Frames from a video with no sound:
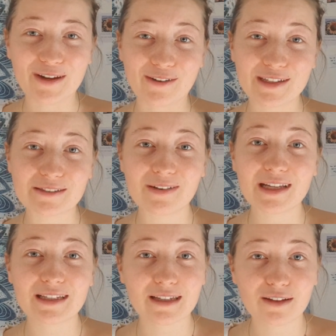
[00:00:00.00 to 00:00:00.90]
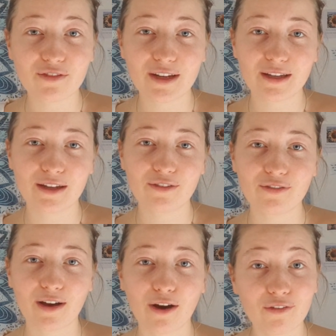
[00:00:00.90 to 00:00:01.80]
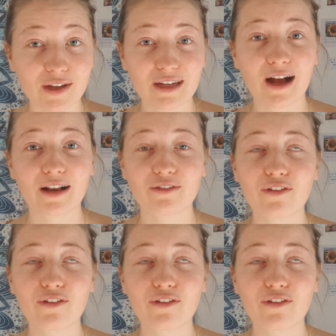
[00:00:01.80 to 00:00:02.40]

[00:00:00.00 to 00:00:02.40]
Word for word: genau, das will ich definitiv aufrechterhalten.